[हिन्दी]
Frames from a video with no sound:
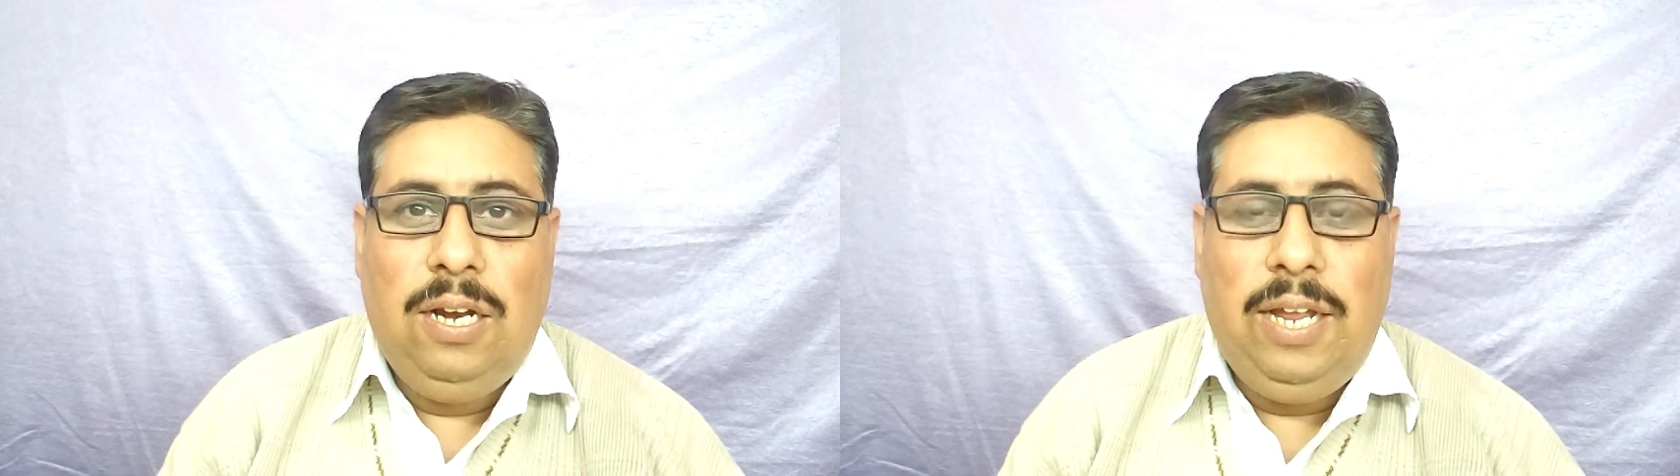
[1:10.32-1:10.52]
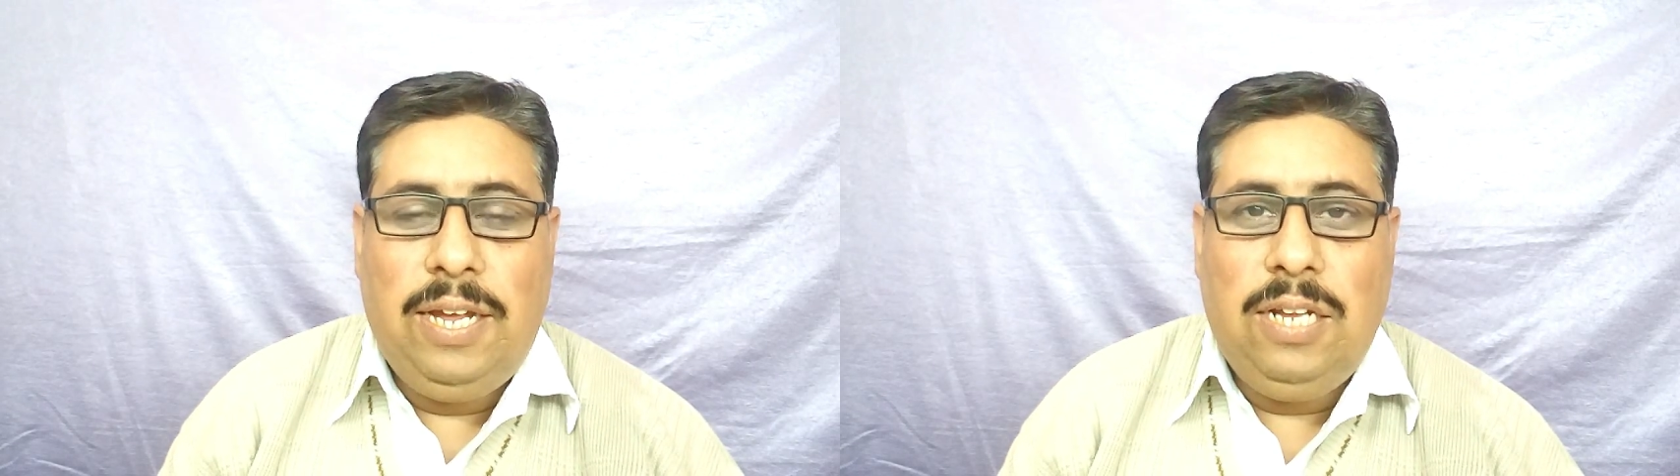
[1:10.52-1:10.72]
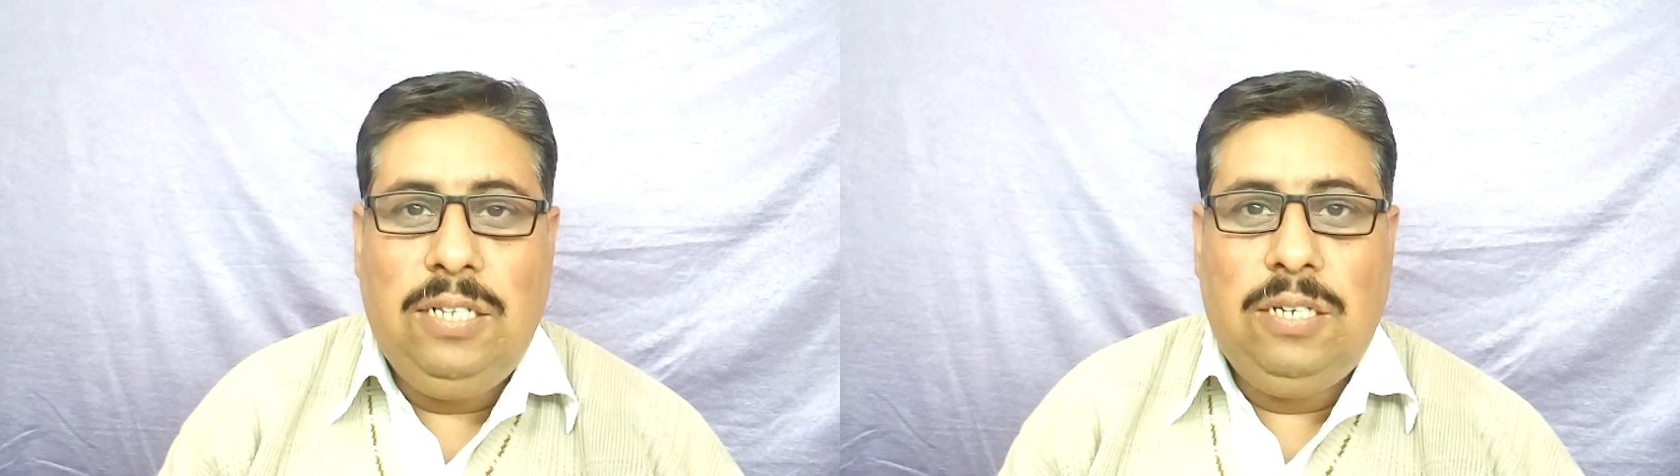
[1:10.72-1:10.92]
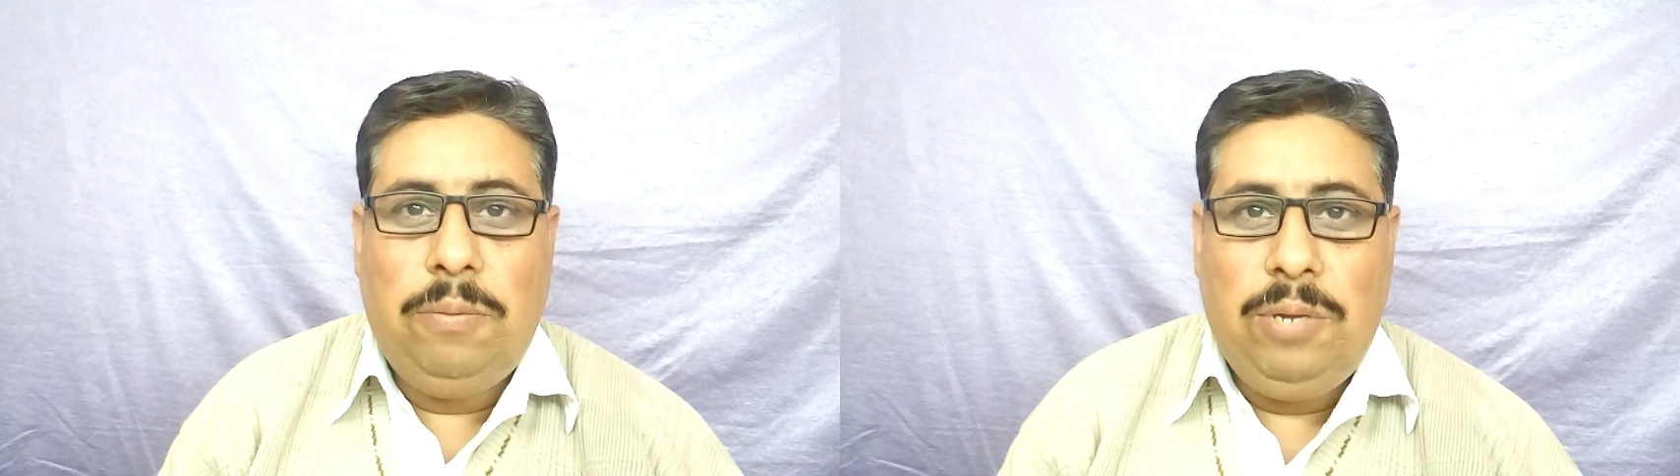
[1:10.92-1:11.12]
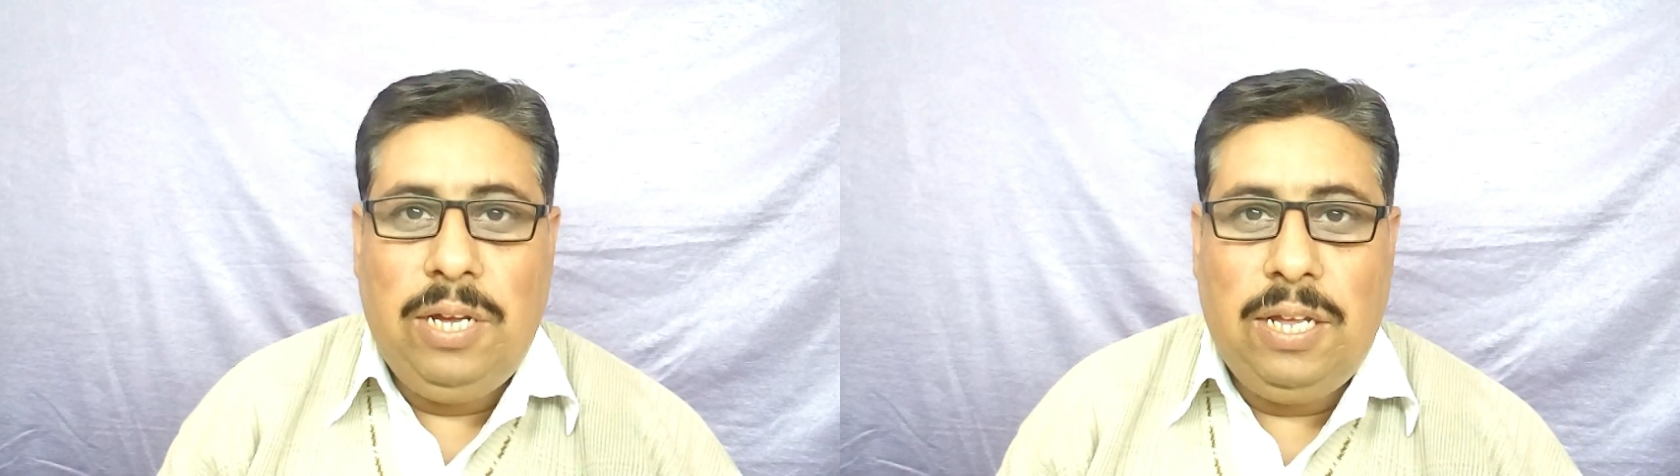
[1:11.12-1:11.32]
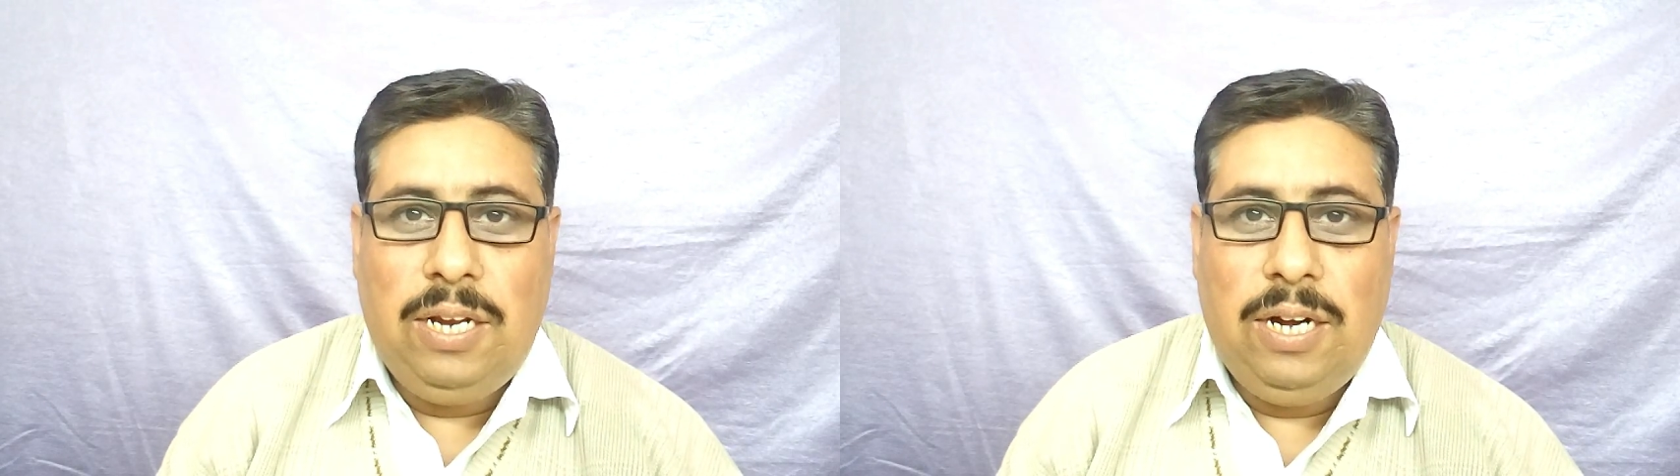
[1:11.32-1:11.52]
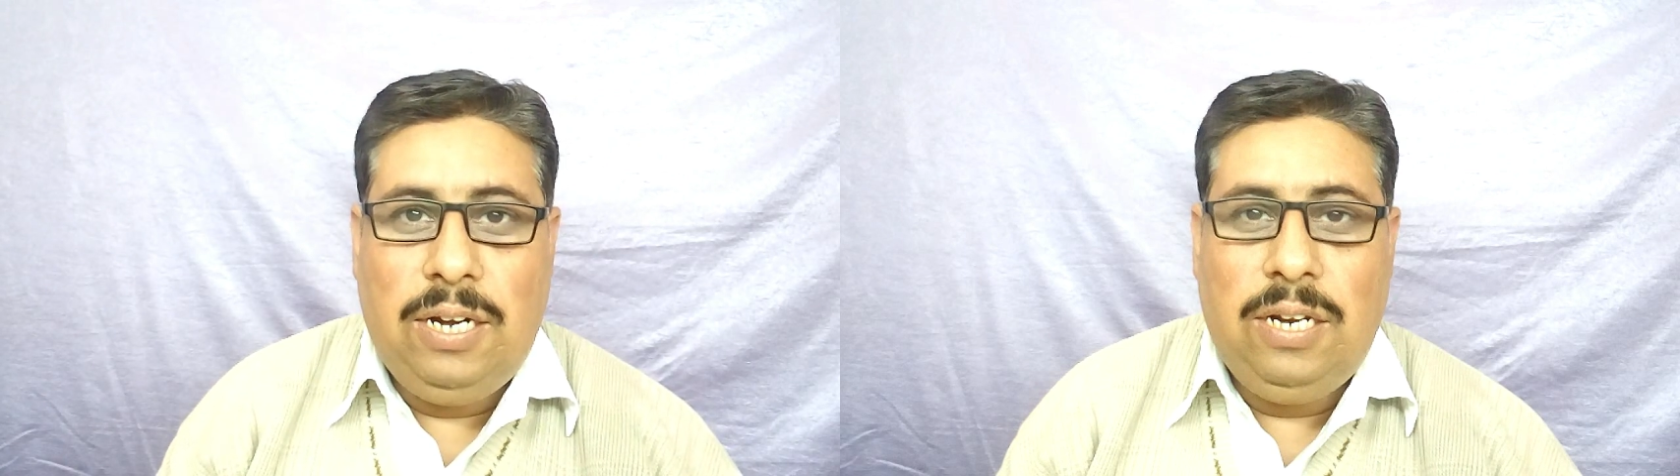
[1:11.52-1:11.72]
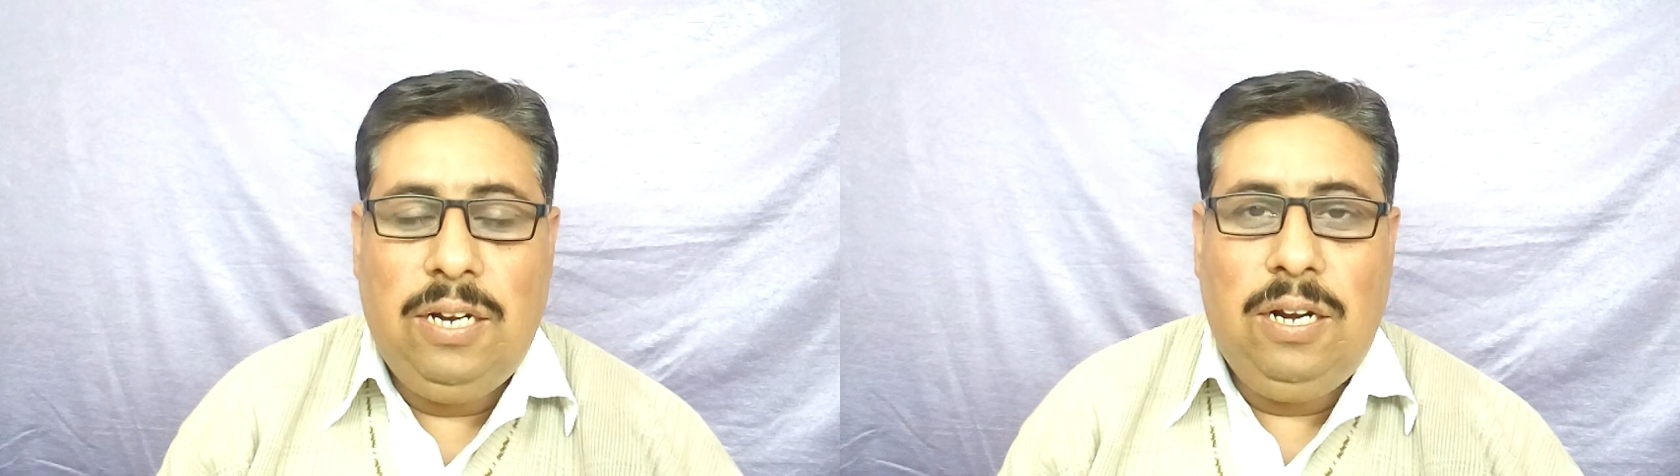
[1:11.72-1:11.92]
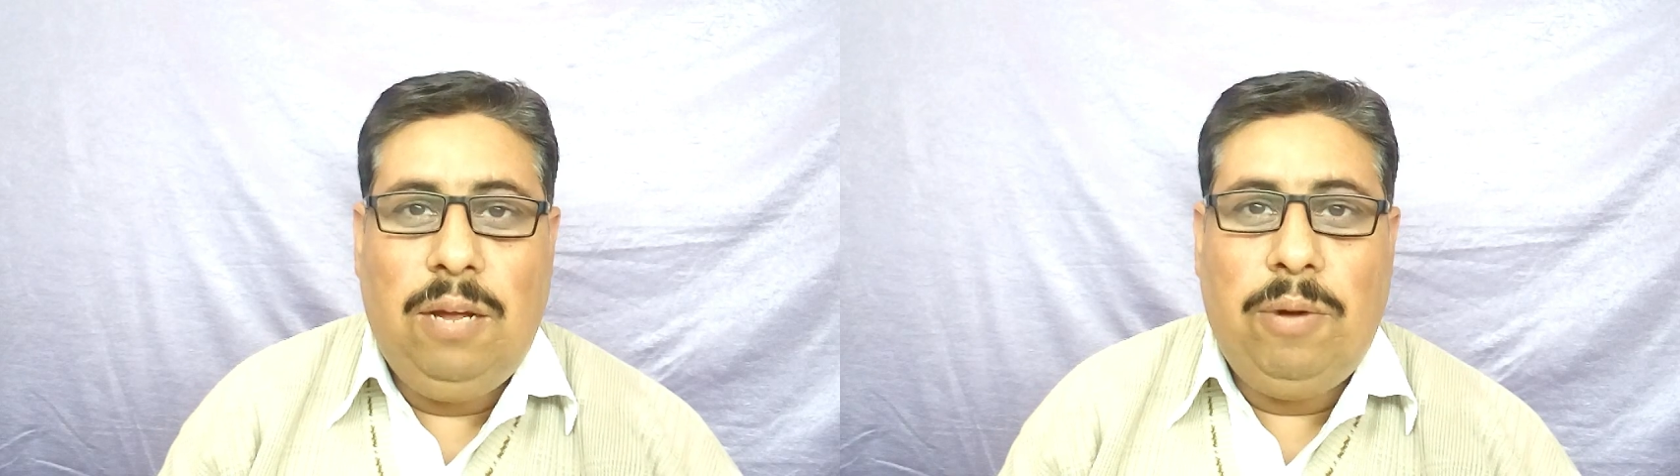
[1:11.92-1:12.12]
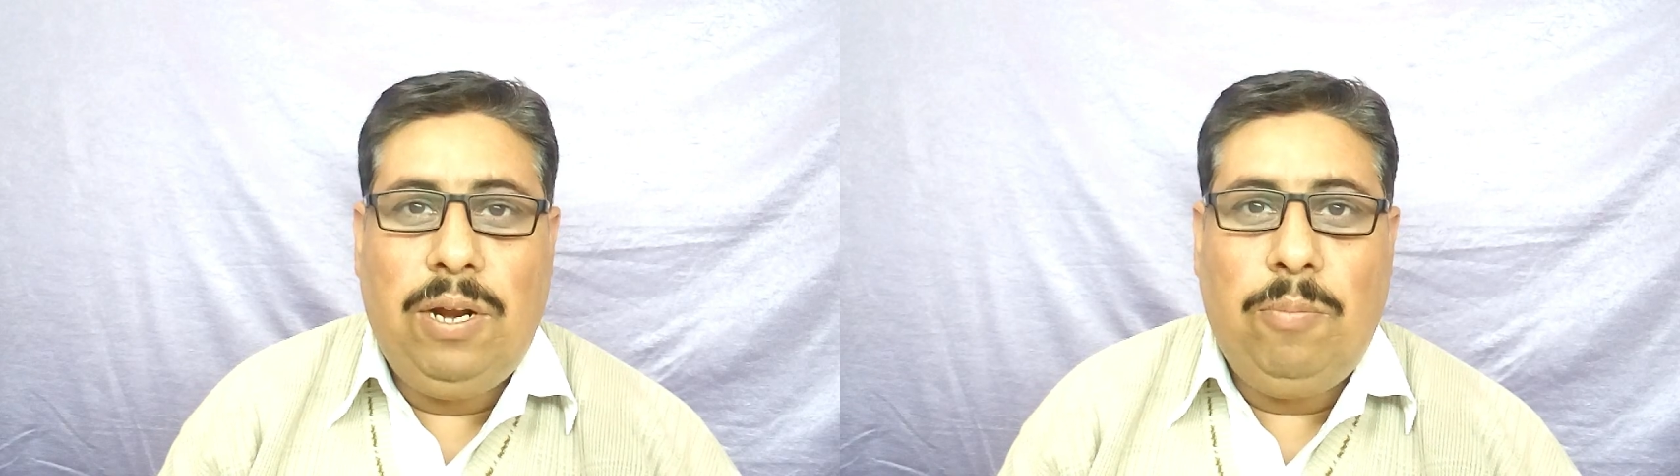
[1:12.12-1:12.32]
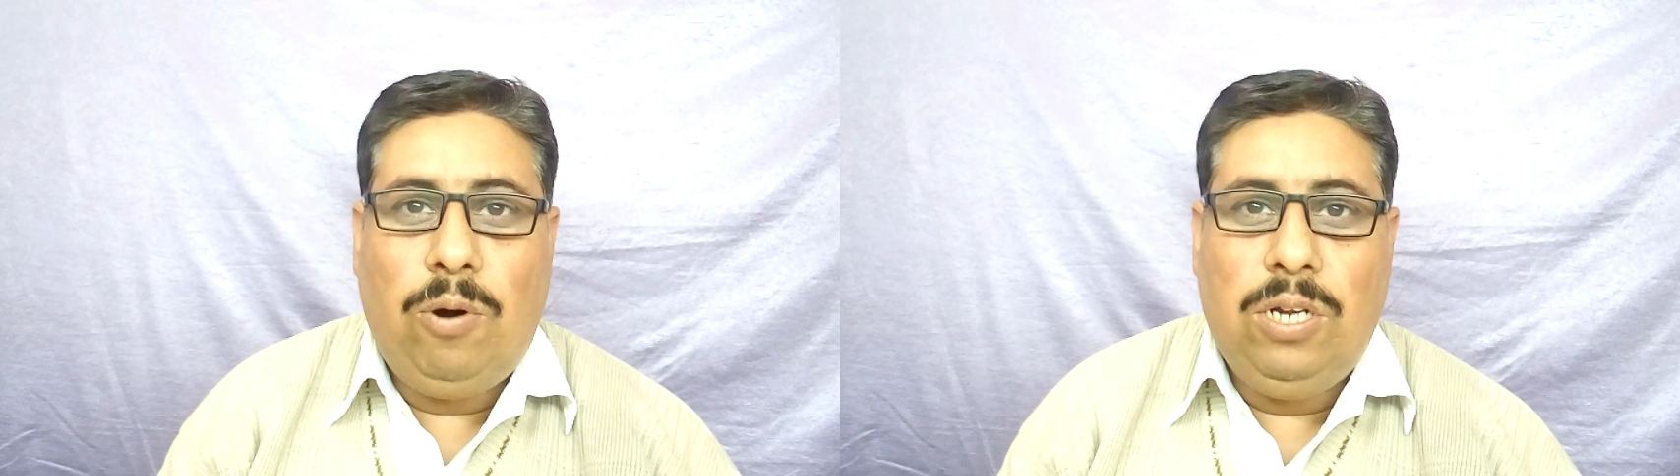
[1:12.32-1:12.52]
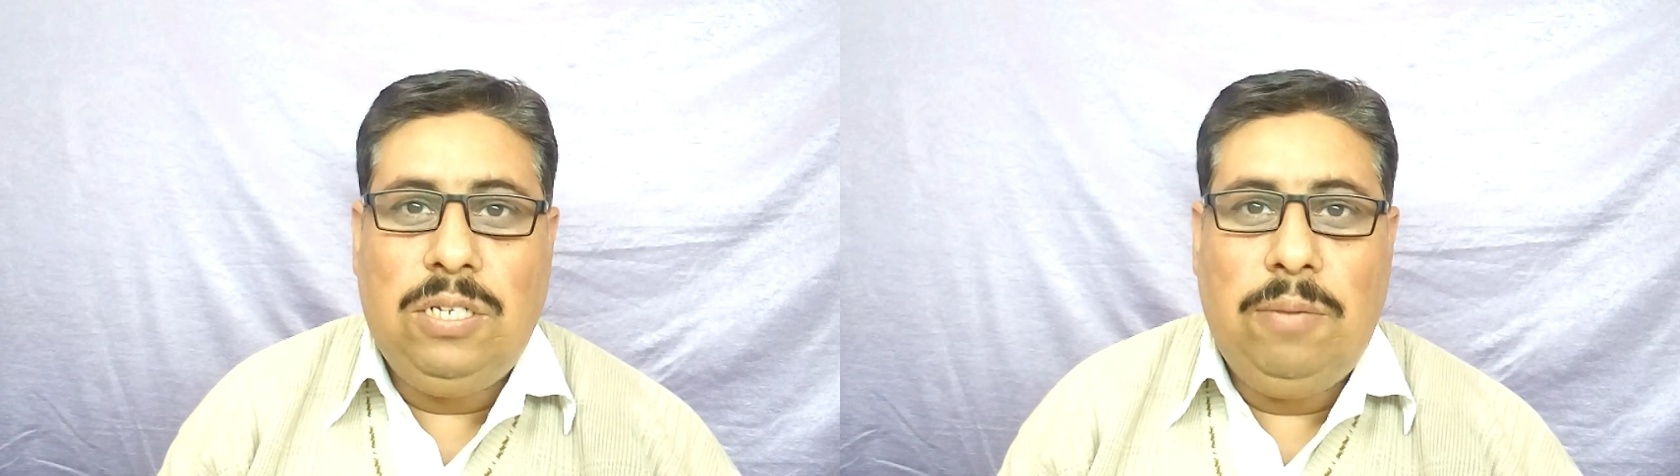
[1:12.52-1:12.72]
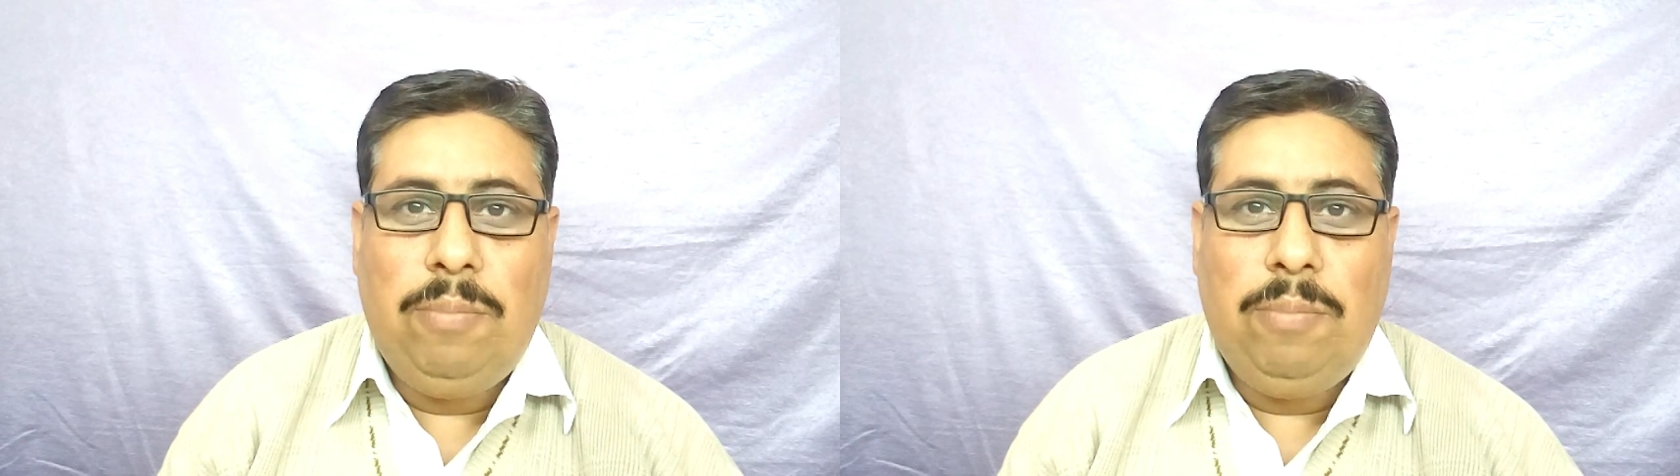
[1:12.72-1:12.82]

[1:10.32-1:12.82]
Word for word: लेकिन जब ये क्रिएटिनिन हमारी बॉडी से